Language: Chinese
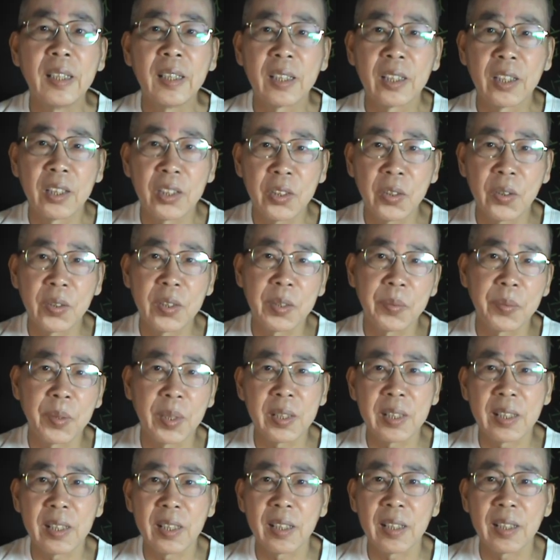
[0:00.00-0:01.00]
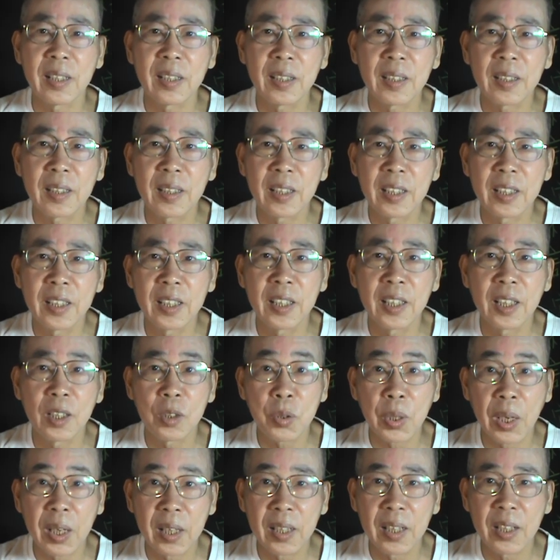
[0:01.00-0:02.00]
你就以为是以讹
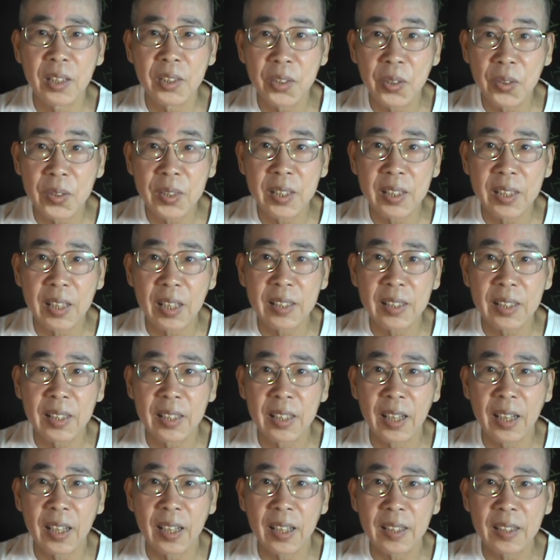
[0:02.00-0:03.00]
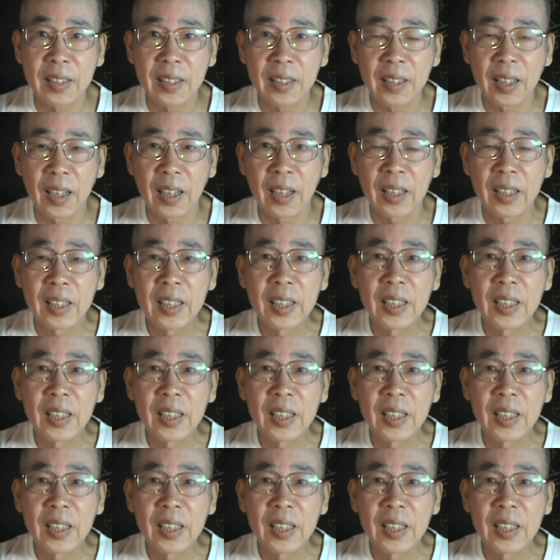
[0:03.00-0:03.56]
传讹，就是相信那个啊。